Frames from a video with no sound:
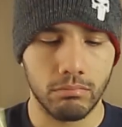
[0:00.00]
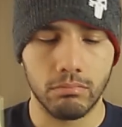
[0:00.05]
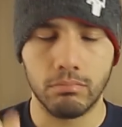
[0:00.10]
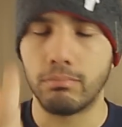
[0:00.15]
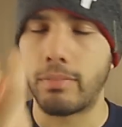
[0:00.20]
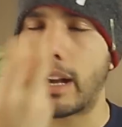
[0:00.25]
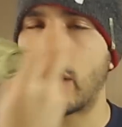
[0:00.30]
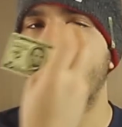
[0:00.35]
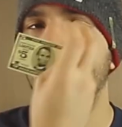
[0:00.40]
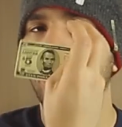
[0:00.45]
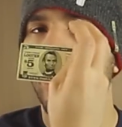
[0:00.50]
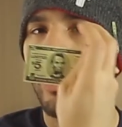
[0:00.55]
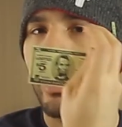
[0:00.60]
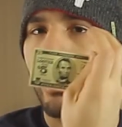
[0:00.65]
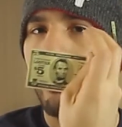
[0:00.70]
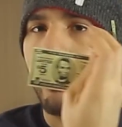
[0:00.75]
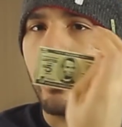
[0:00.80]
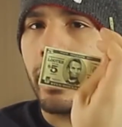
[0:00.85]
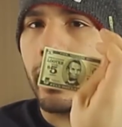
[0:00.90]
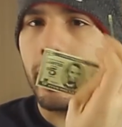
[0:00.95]

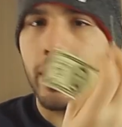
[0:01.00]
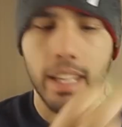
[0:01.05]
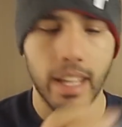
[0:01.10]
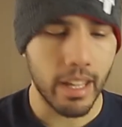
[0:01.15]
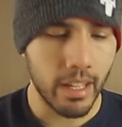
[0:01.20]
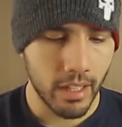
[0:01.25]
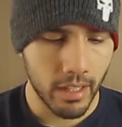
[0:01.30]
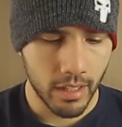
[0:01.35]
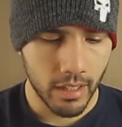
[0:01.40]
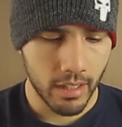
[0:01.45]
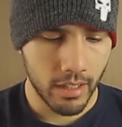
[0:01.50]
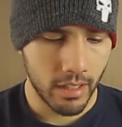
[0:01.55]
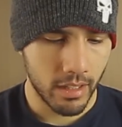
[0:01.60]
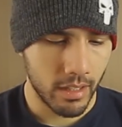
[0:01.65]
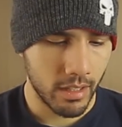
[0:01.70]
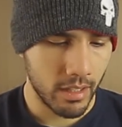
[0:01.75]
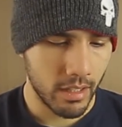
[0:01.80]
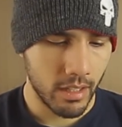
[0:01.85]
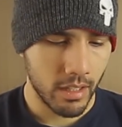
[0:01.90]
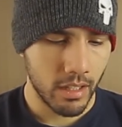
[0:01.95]
banconote finte.
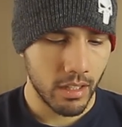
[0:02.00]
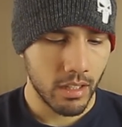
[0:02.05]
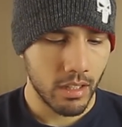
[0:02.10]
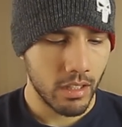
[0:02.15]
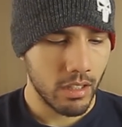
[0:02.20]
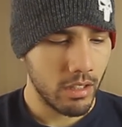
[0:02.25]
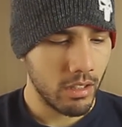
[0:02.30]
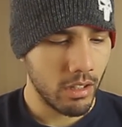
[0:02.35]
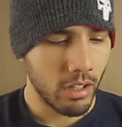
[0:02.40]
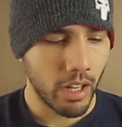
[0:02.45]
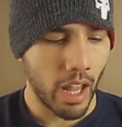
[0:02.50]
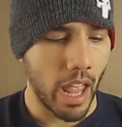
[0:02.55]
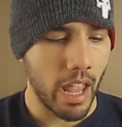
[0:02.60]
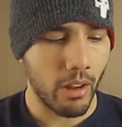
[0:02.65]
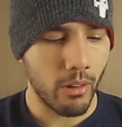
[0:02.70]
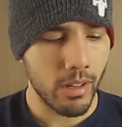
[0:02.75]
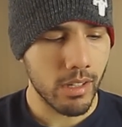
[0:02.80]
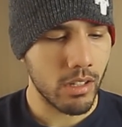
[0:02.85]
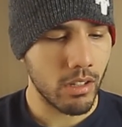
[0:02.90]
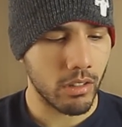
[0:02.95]
Ok,
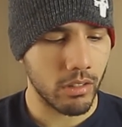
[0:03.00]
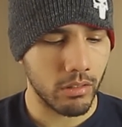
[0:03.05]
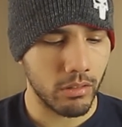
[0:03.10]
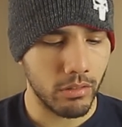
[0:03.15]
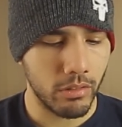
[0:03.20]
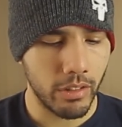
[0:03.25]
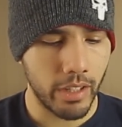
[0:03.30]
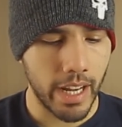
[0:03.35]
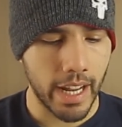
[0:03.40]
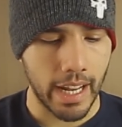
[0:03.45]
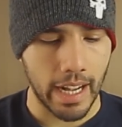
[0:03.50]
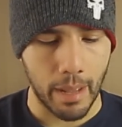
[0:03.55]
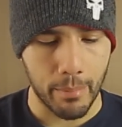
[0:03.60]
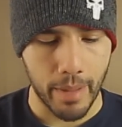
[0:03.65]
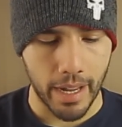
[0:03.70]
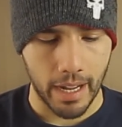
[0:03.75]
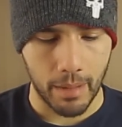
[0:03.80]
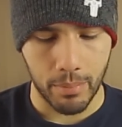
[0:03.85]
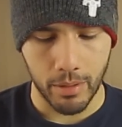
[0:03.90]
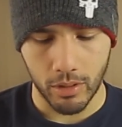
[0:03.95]
questo non è che
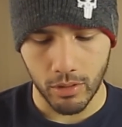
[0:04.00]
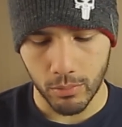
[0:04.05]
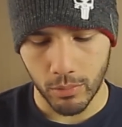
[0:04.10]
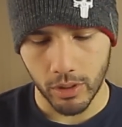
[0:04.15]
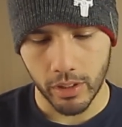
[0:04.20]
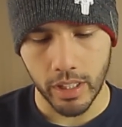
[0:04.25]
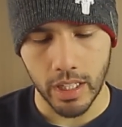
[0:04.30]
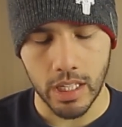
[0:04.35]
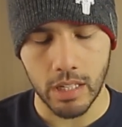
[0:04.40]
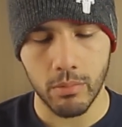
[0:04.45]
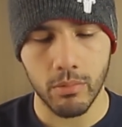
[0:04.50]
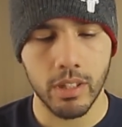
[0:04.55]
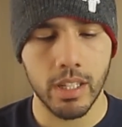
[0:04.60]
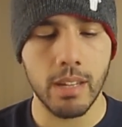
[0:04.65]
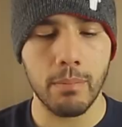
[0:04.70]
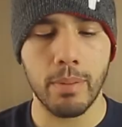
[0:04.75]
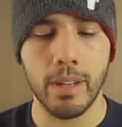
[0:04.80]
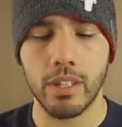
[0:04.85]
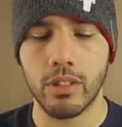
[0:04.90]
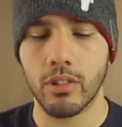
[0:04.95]
l'abbia capito moltissimo.
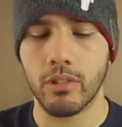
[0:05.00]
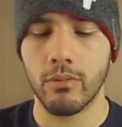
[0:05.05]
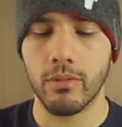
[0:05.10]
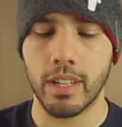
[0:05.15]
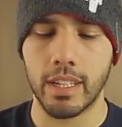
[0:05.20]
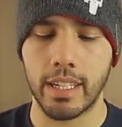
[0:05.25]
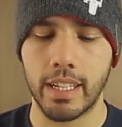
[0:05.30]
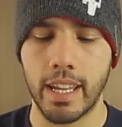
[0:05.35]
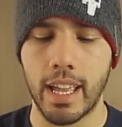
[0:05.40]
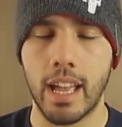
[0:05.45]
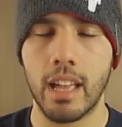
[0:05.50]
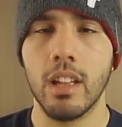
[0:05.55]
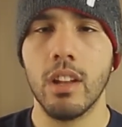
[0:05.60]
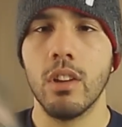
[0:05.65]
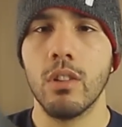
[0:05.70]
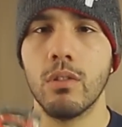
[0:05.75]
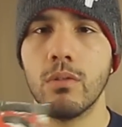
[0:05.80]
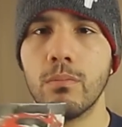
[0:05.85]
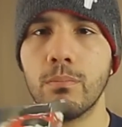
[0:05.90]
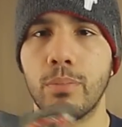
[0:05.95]
Sì, penso comunque sia
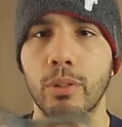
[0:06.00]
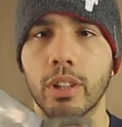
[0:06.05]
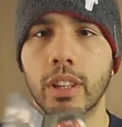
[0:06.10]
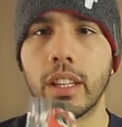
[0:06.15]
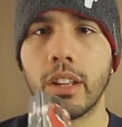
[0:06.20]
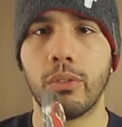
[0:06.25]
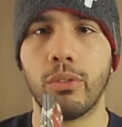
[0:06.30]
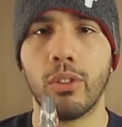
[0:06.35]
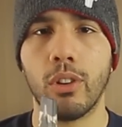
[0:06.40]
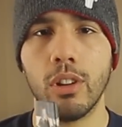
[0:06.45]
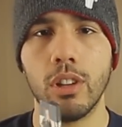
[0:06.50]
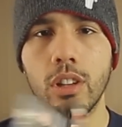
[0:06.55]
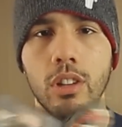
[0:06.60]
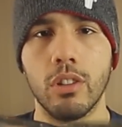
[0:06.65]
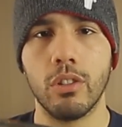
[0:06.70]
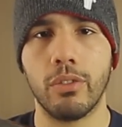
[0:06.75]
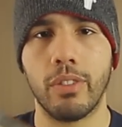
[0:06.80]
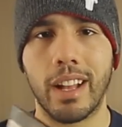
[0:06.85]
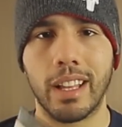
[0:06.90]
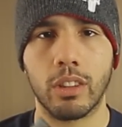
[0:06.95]
un
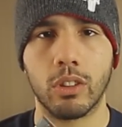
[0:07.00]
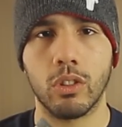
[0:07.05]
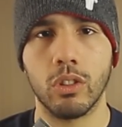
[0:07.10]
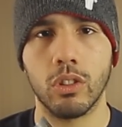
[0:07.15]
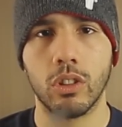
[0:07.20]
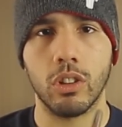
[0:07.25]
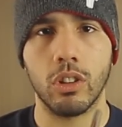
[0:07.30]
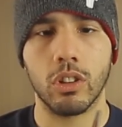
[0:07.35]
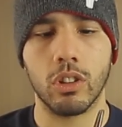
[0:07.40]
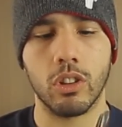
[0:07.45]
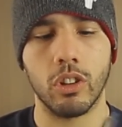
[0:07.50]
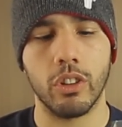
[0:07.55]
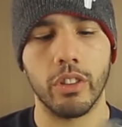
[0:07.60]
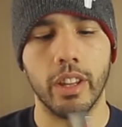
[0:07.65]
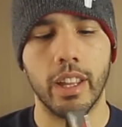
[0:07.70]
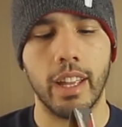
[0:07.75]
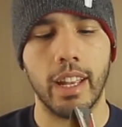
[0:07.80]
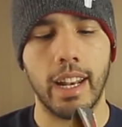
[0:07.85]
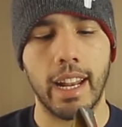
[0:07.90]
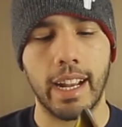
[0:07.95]
portafoglio fatto
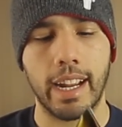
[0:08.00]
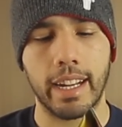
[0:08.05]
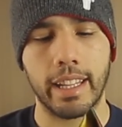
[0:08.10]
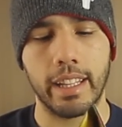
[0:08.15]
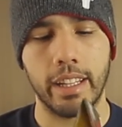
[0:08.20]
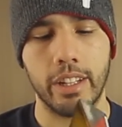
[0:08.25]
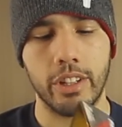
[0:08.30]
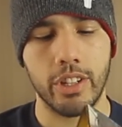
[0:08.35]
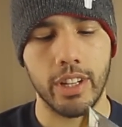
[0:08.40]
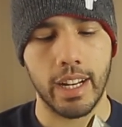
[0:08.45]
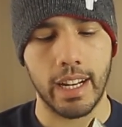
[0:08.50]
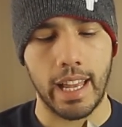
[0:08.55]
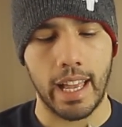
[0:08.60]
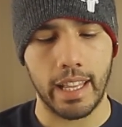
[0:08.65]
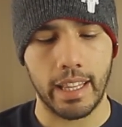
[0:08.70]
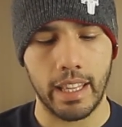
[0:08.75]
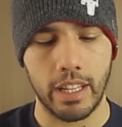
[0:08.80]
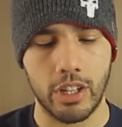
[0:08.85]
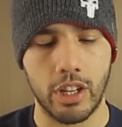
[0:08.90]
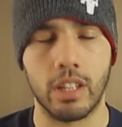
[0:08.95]
con eh, la carta riciclata.